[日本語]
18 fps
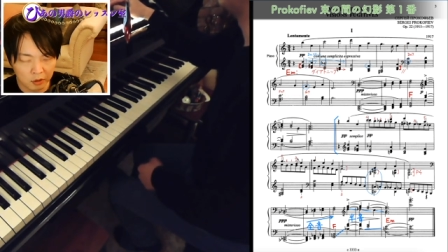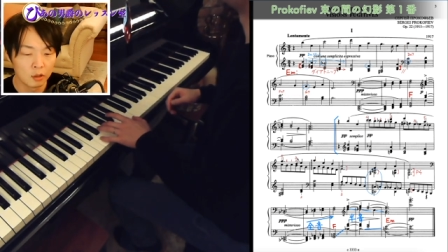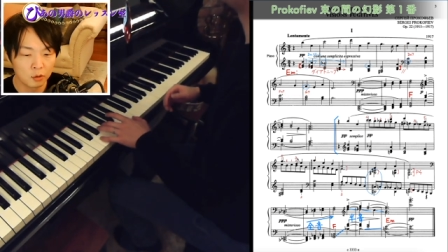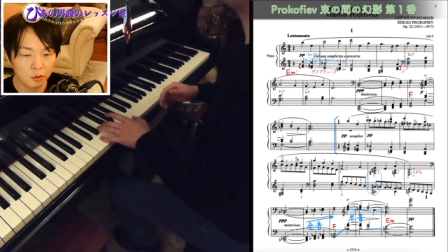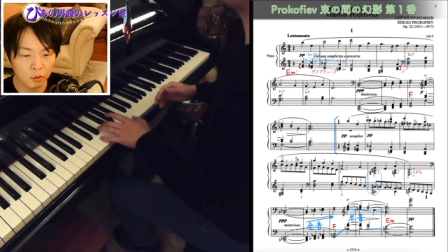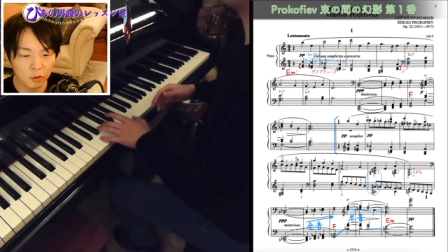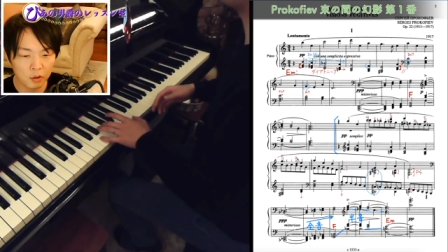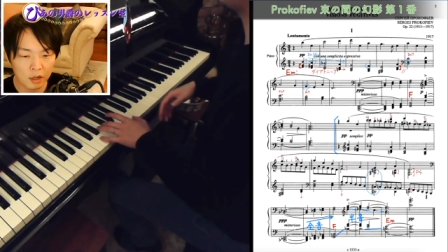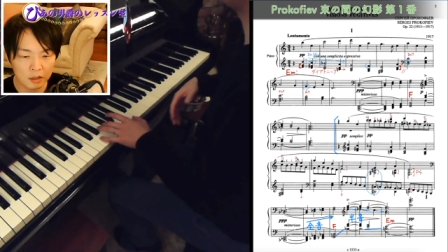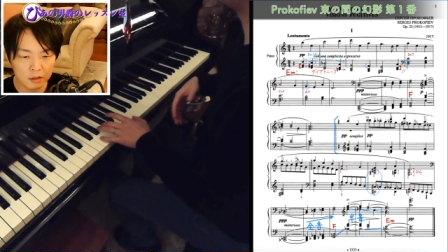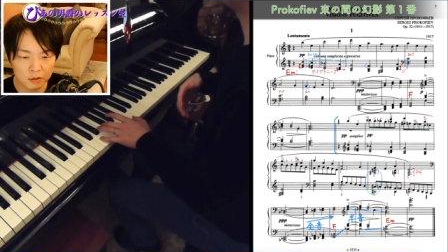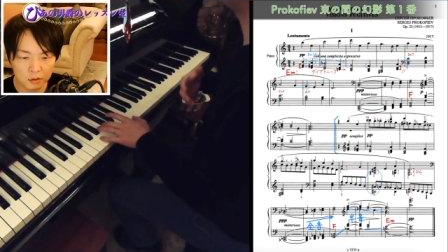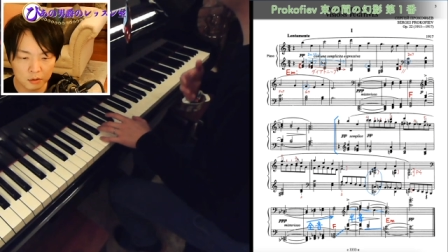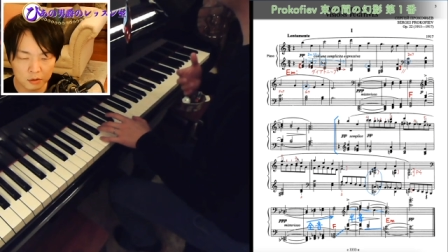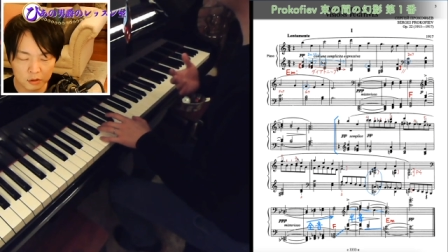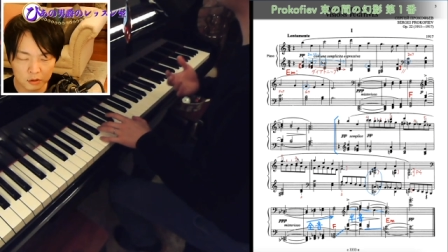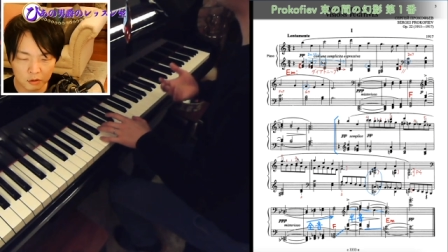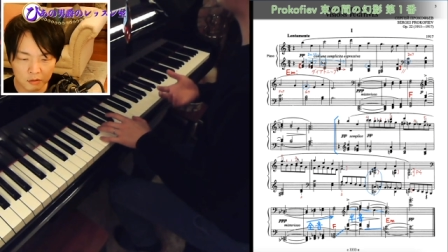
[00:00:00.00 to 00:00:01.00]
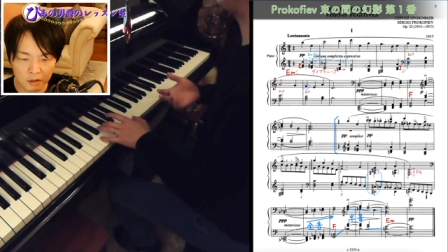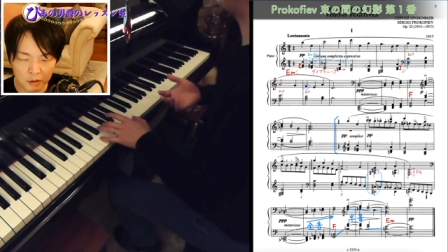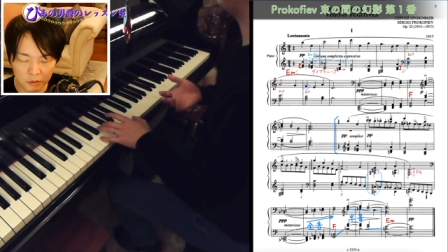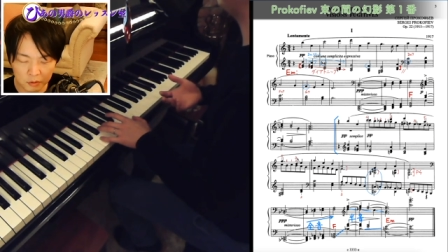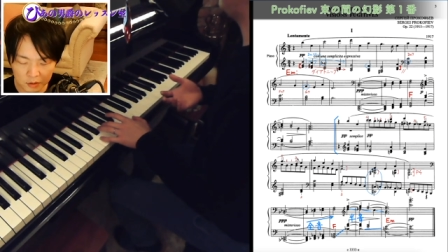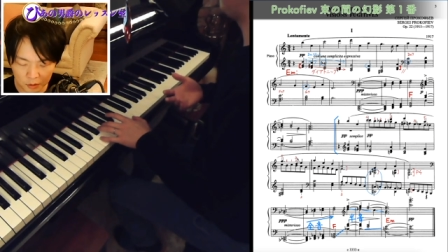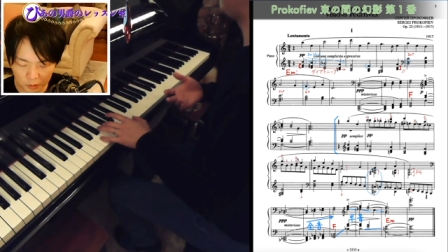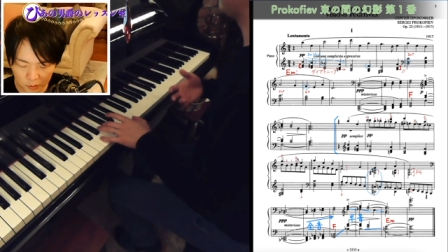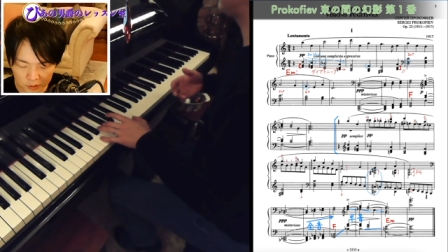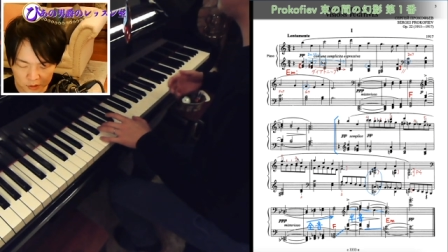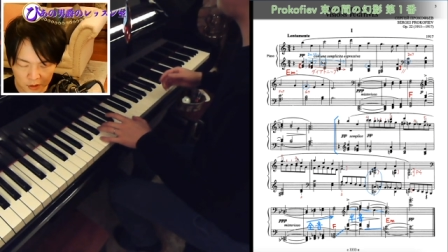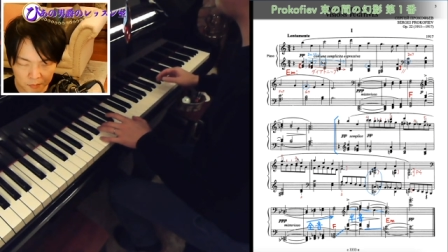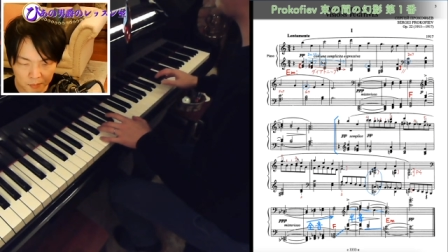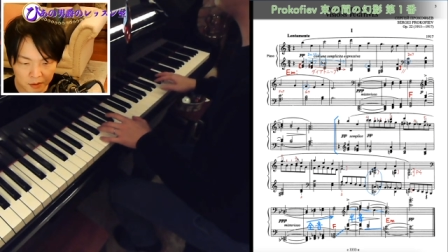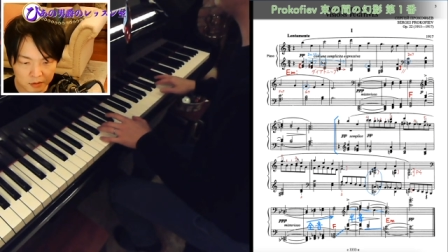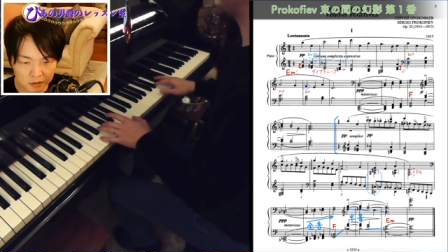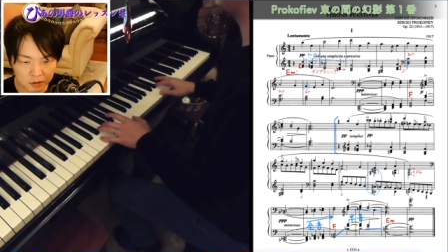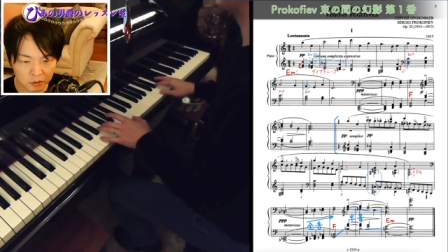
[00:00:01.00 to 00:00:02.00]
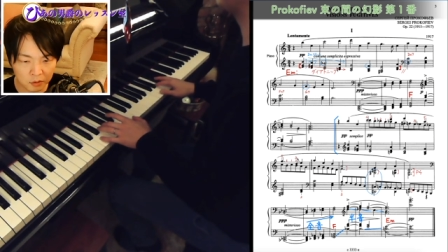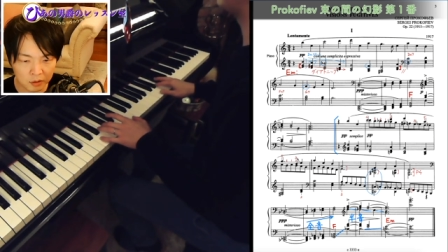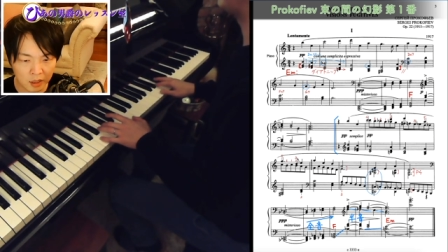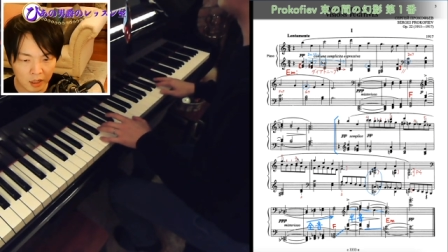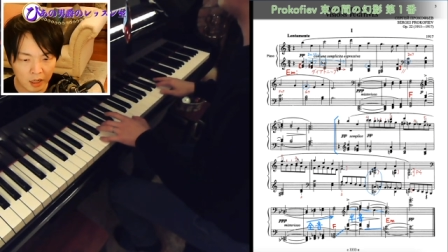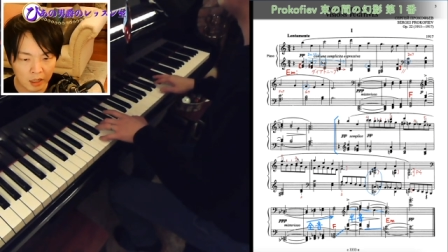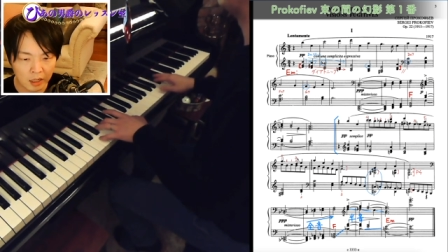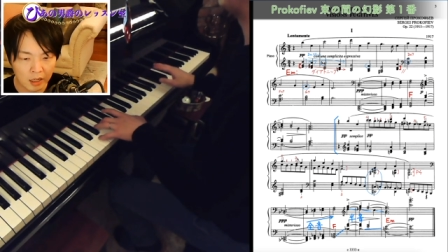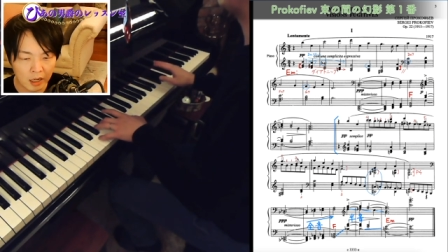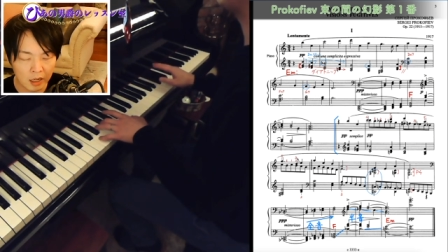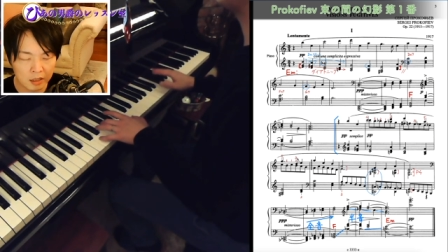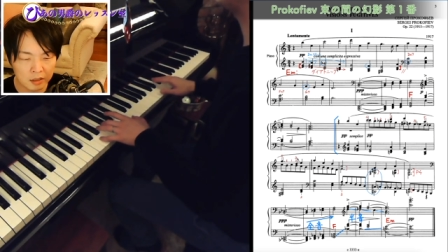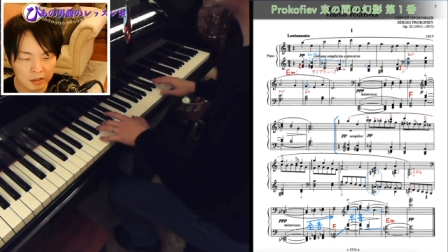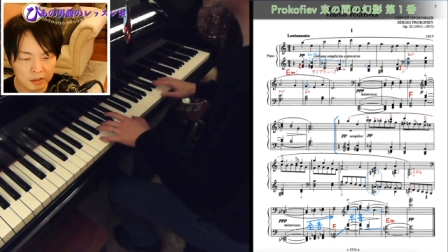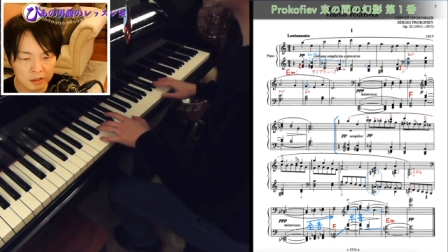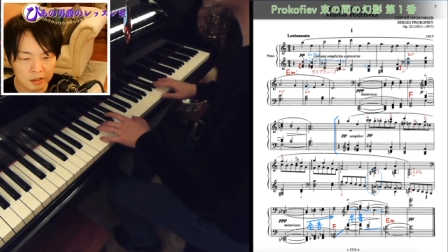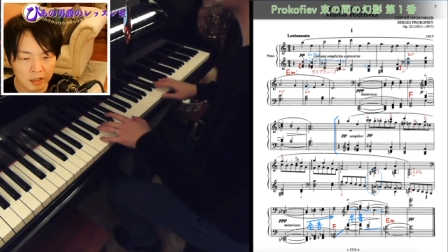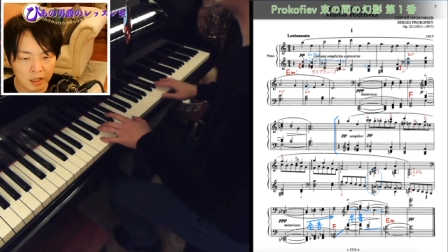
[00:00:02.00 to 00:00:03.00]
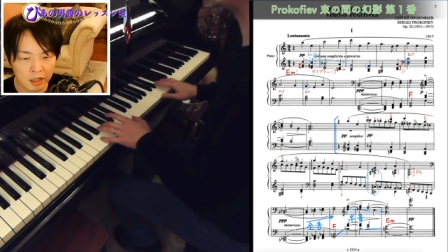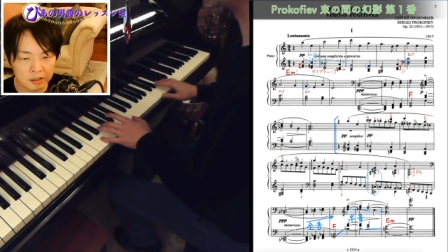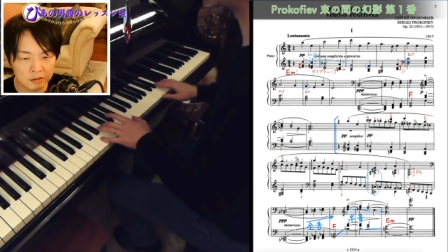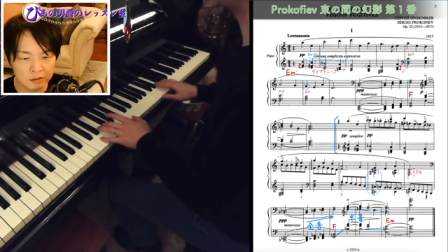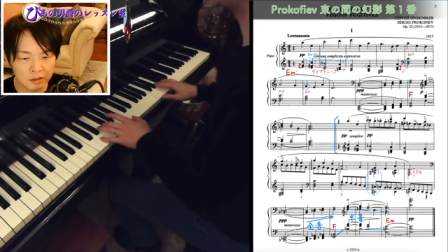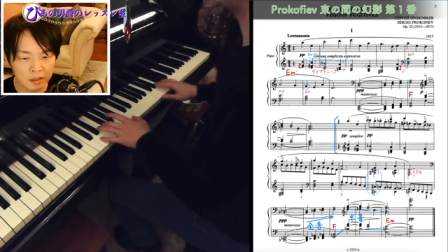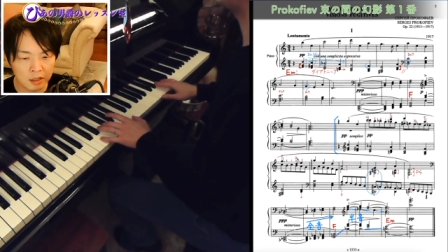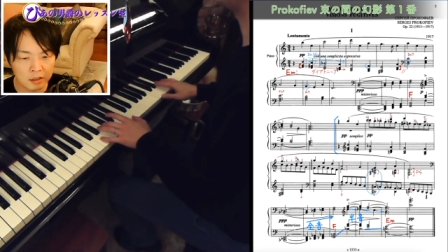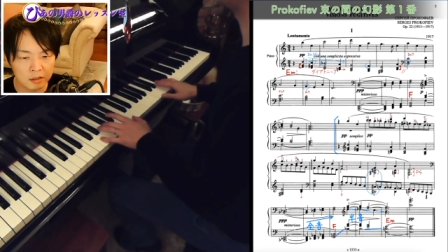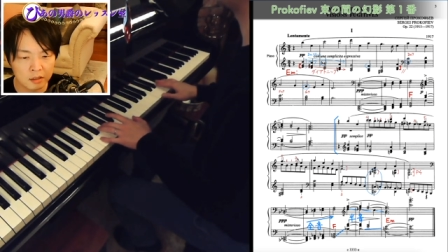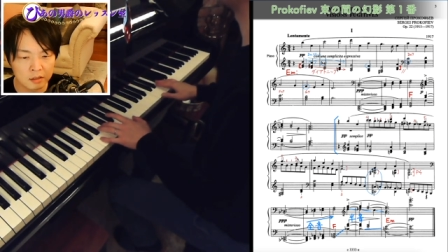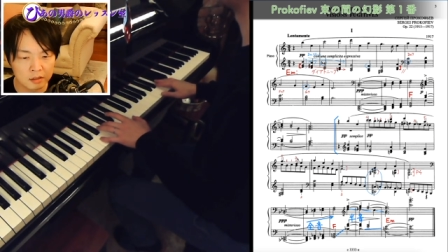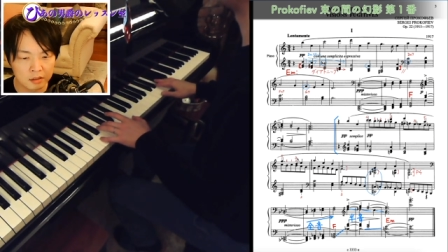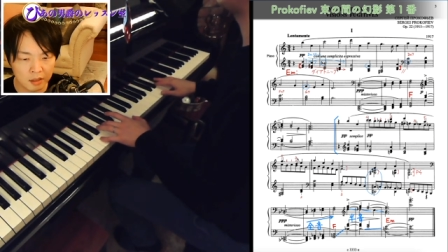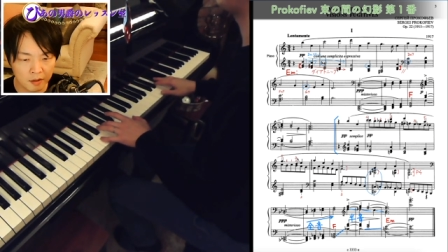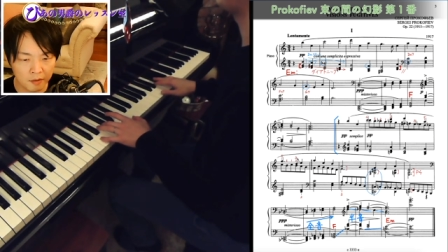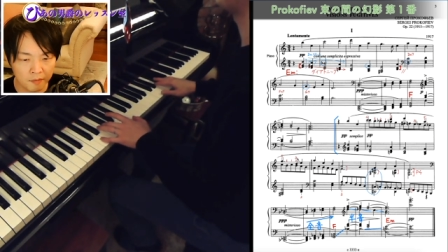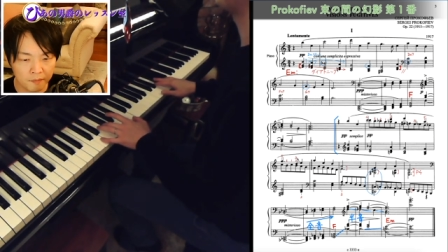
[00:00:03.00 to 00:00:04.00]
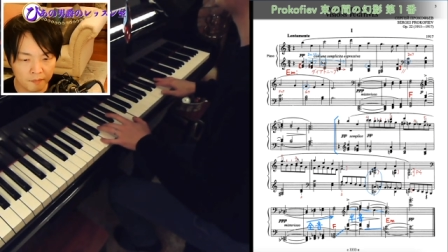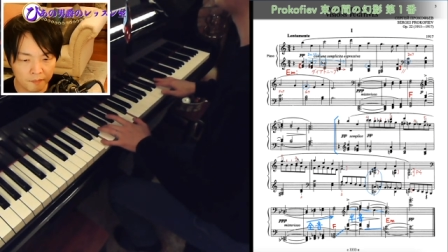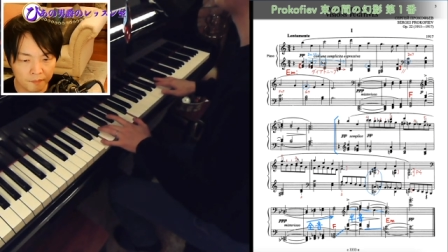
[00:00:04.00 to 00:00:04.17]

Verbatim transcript: どこか一つの和音に収まるような安定した感じはないんですね。